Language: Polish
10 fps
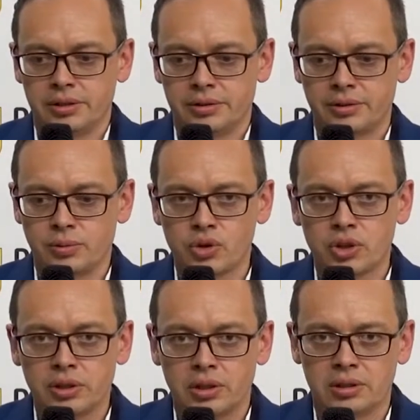
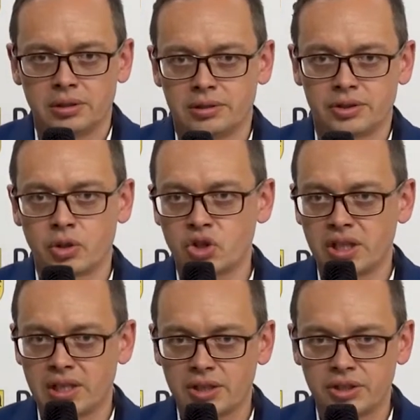złożono
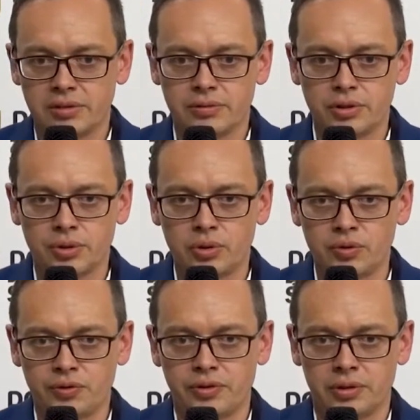114
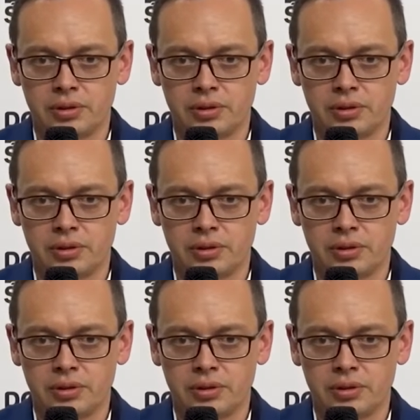wniosków,